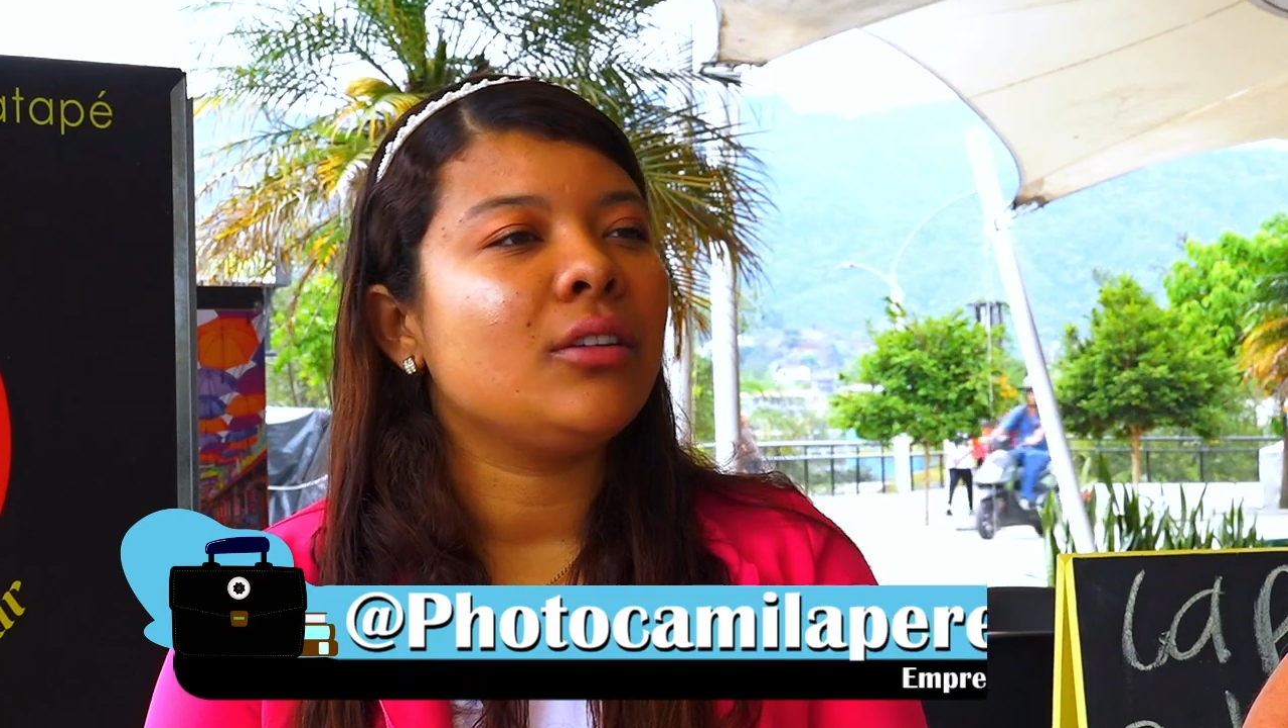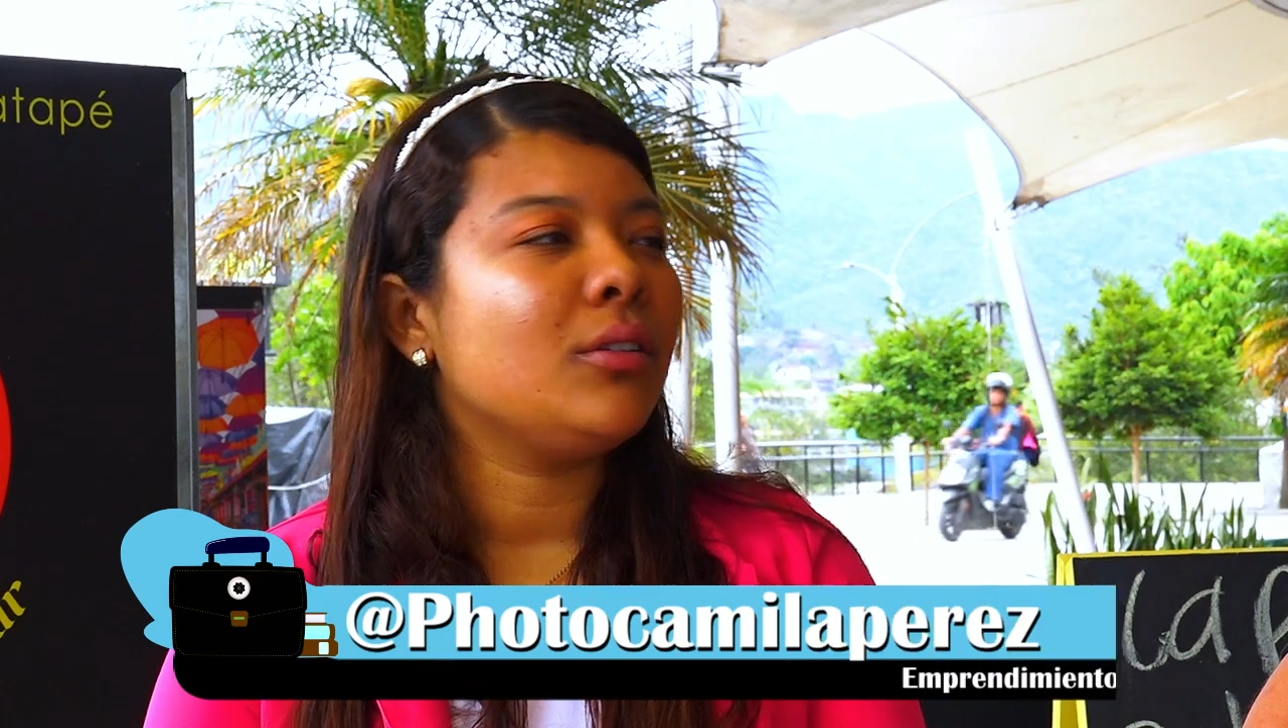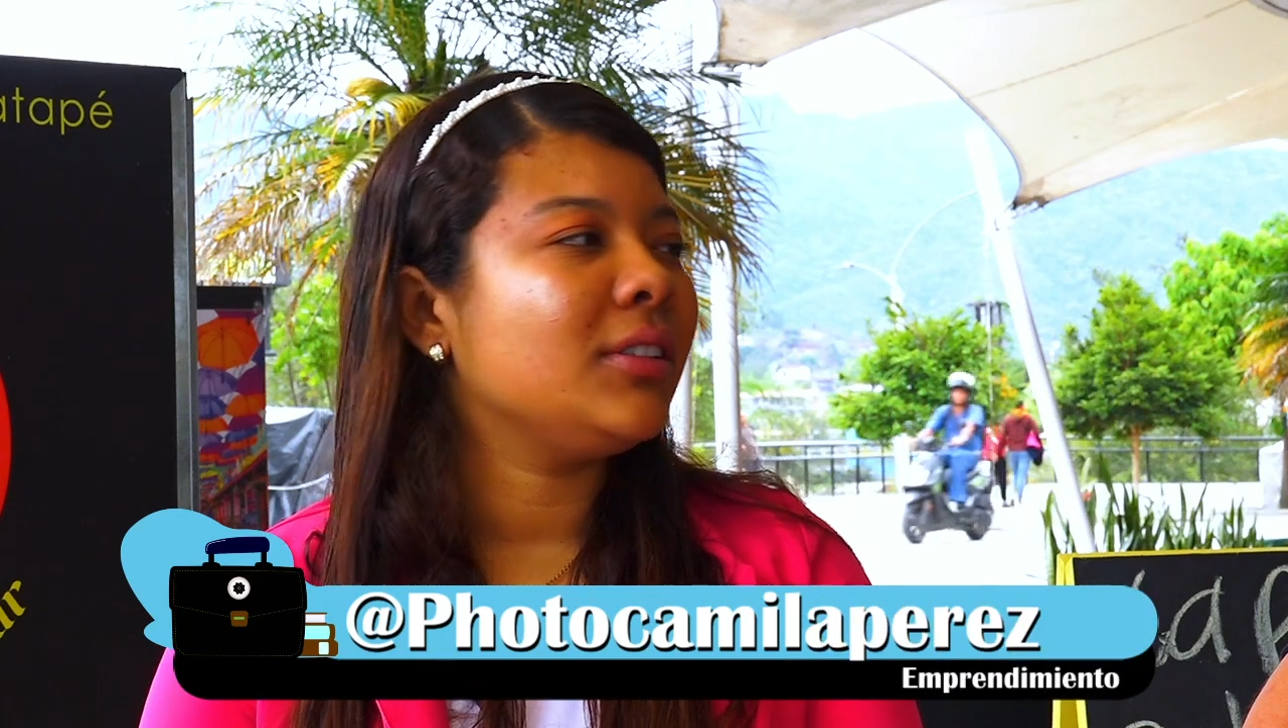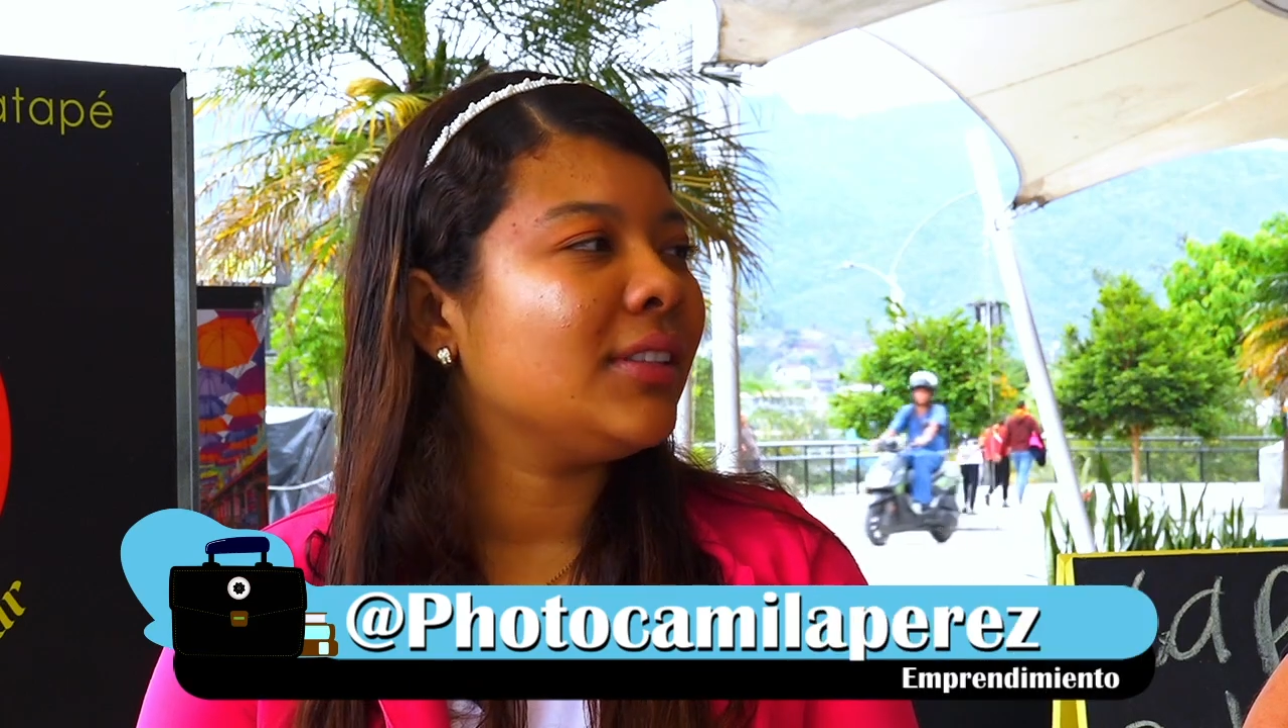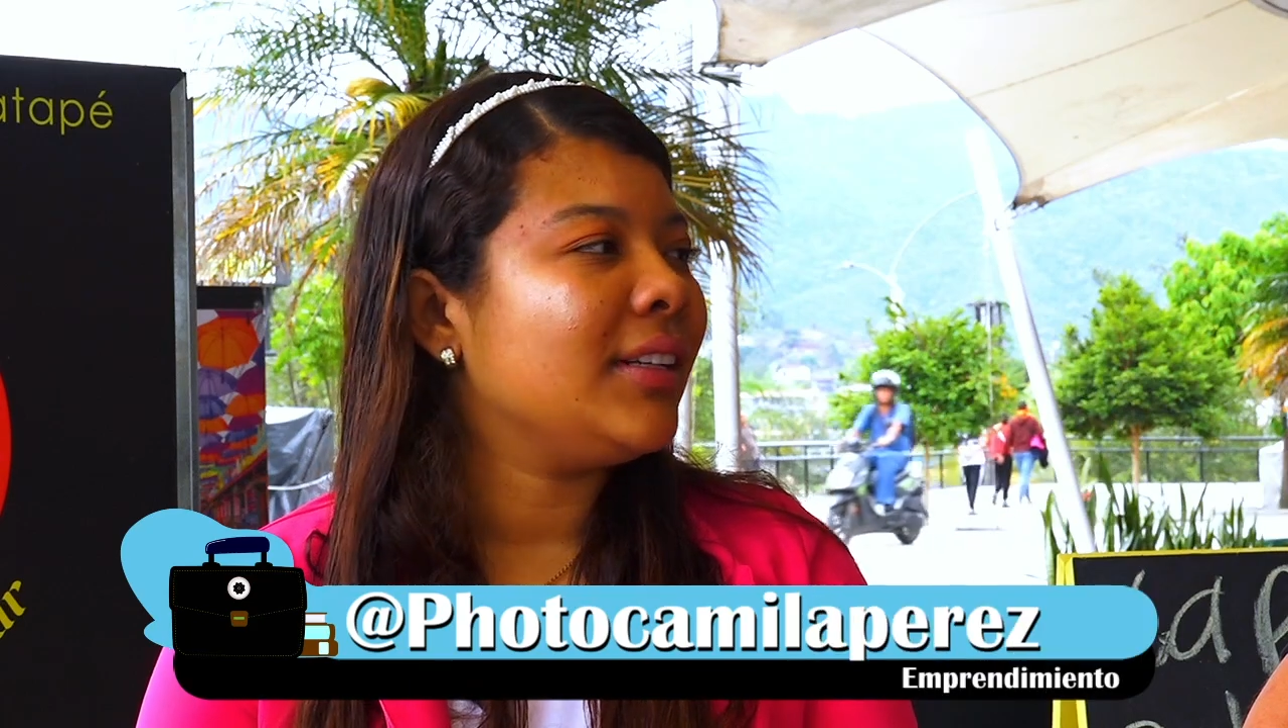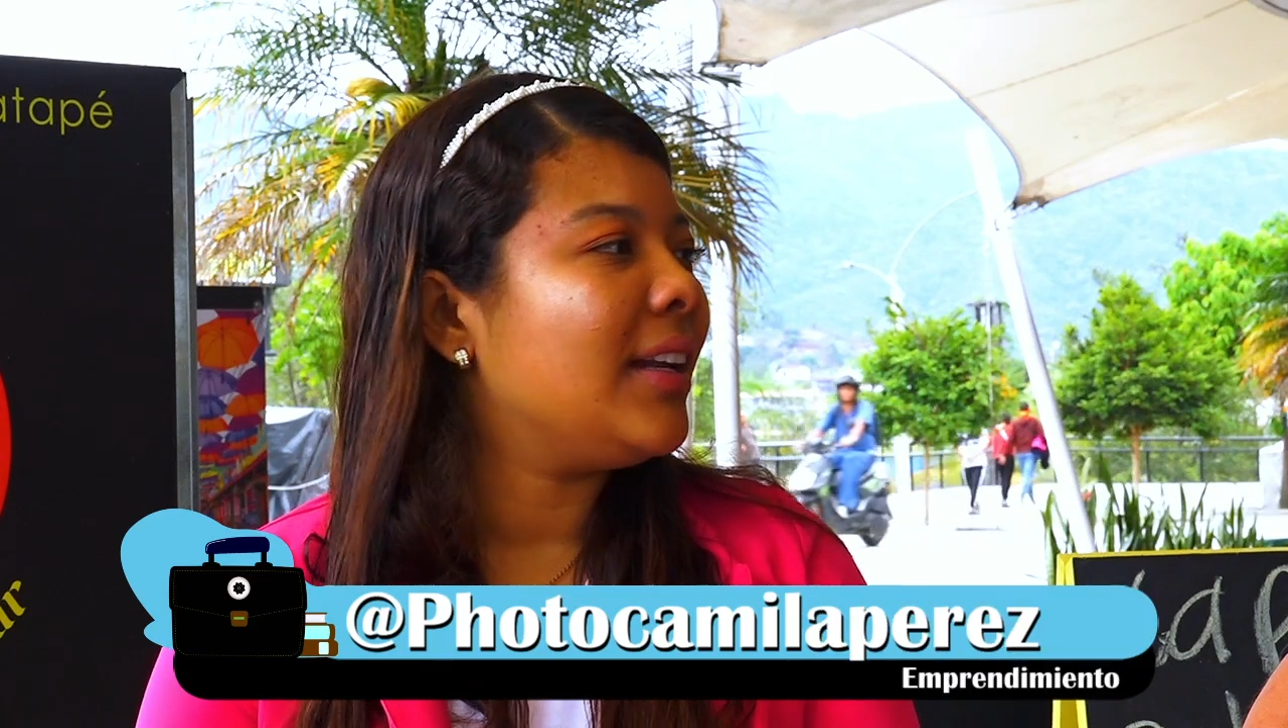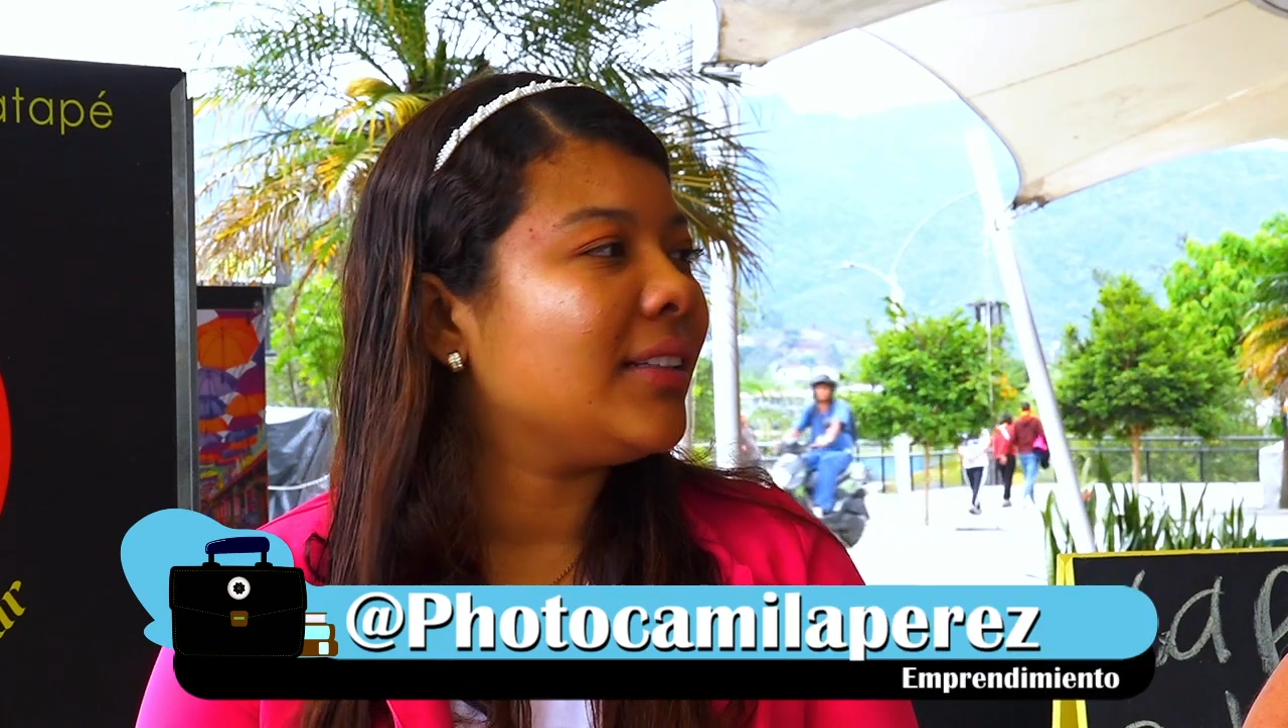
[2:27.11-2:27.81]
todo es en